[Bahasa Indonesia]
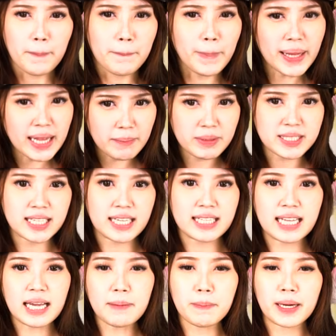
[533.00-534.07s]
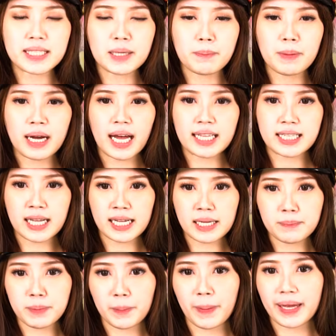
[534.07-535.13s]
pada misi ini banyak
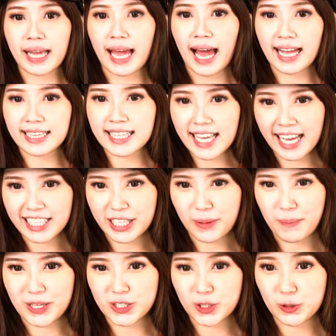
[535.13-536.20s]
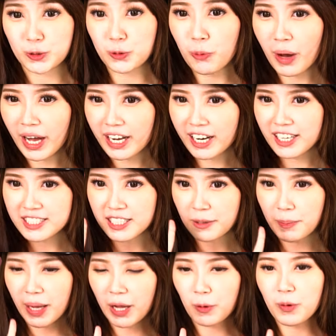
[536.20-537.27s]
menghadirkan berbagai hadiah termasuk dua kart
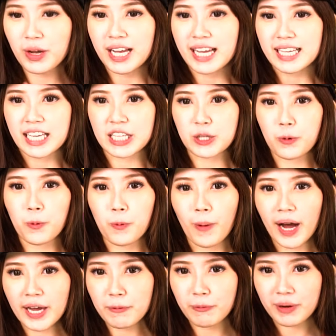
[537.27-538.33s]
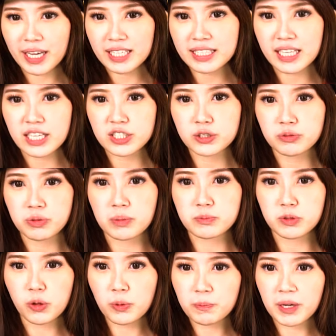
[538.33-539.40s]
terbaru yaitu Y-Wing dan
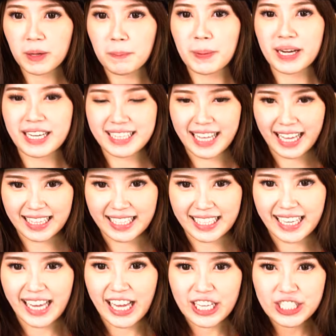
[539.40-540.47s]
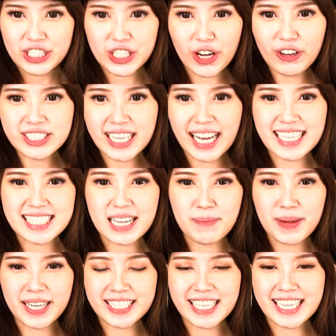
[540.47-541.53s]
Stormtrooper pengendali. So jangan
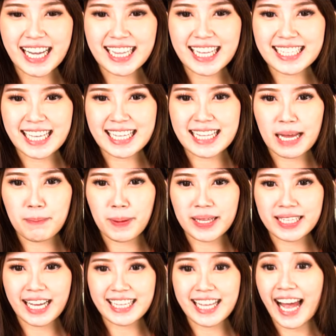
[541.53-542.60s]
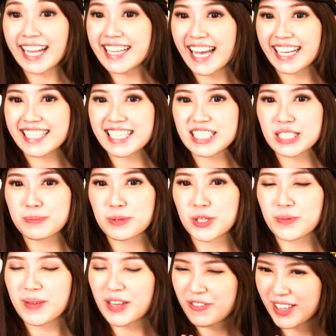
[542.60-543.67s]
sampai ketinggalan dan dapatkan hadiahnya
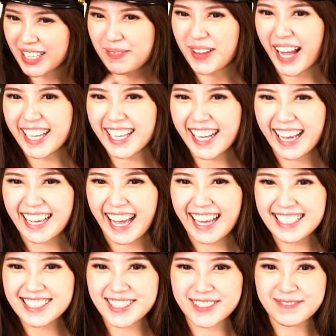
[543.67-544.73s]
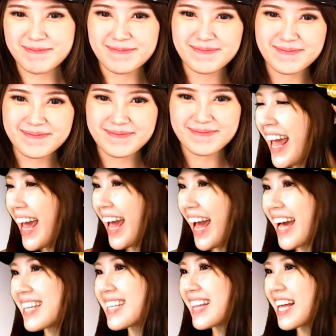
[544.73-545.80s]
sebelum eventnya berakhir ya guys.
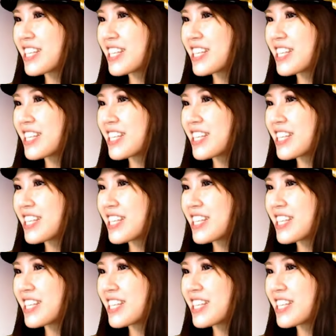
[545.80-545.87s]
And the